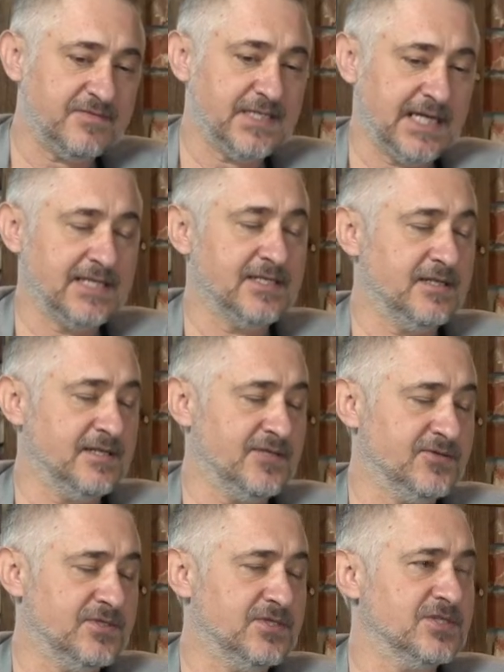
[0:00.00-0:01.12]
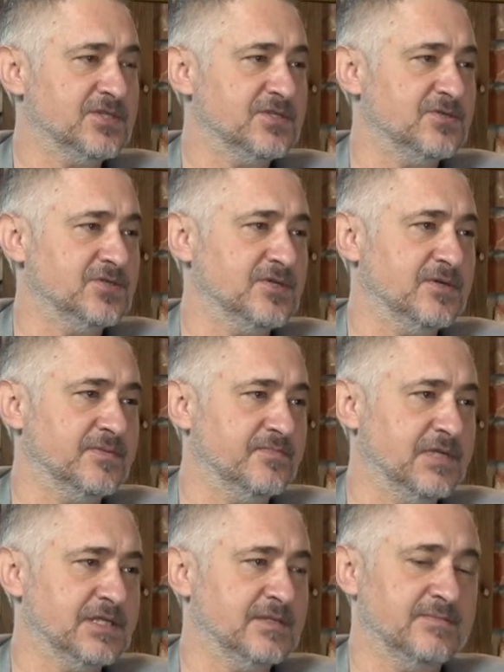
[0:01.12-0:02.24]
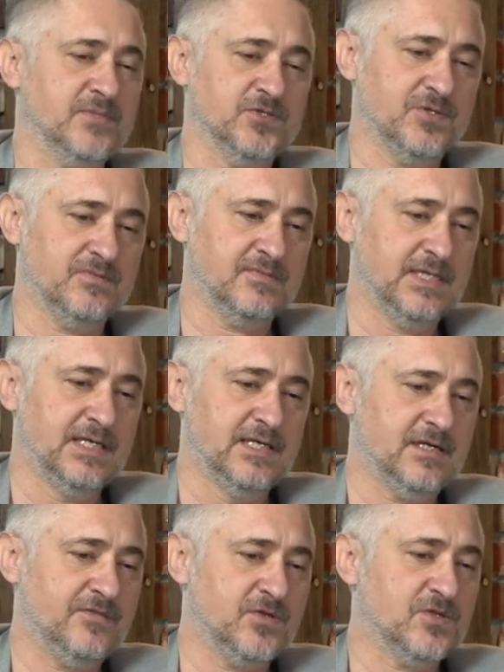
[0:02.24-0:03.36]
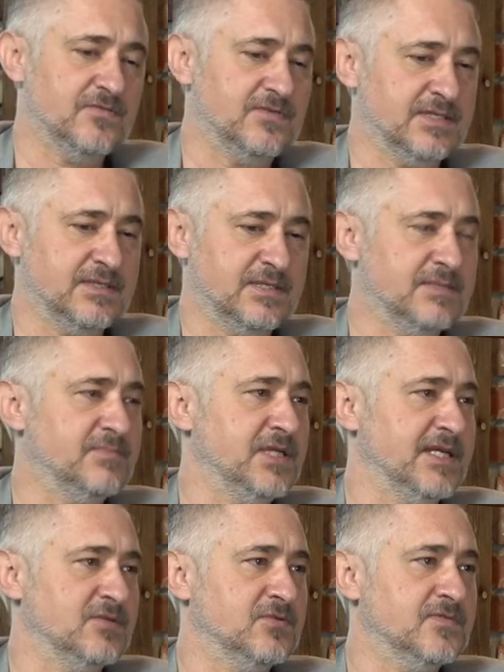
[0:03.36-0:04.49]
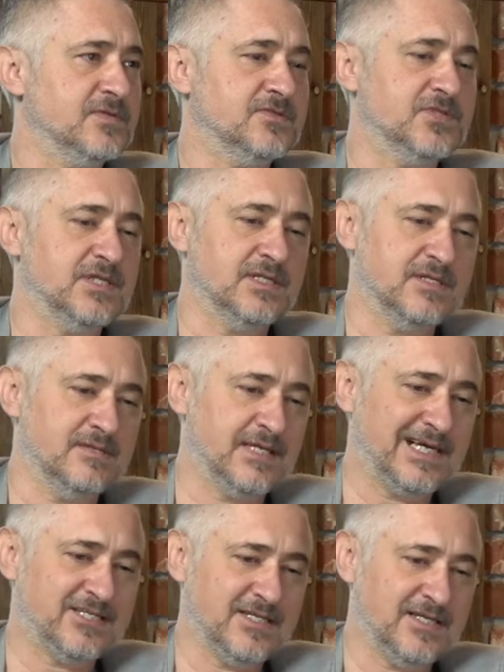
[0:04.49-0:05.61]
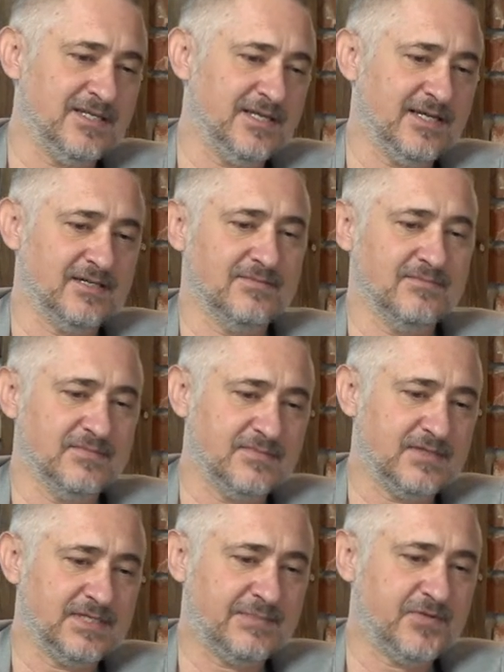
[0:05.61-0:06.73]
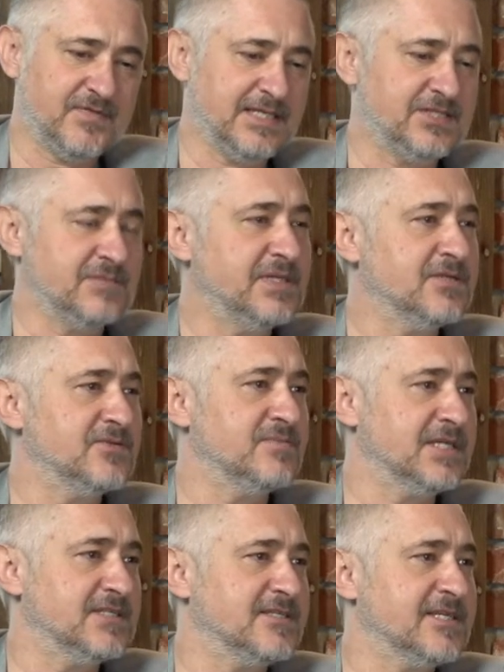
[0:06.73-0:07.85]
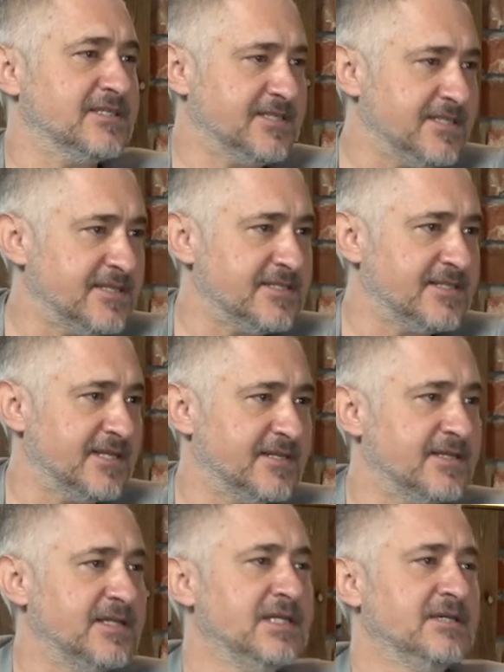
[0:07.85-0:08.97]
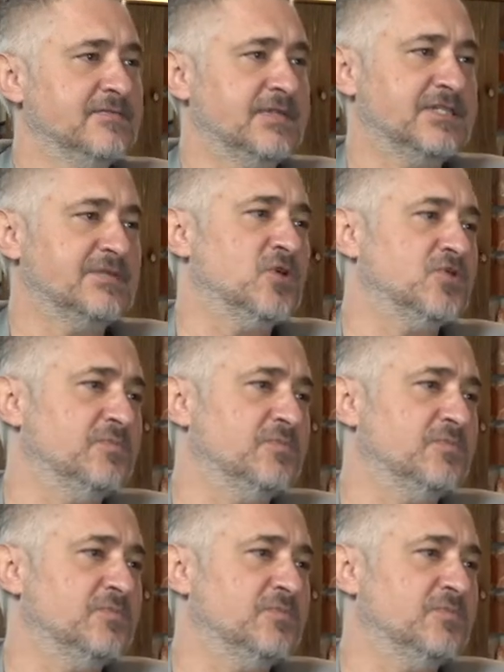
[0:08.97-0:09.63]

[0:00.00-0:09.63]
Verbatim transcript: i finalnie linie lotnicze, jeżeli chodzi o e, poziom kwotowy e, biletów. No oczywiście każda linia no, zapowiada, że będą to bardzo atrakcyjne ceny, żeby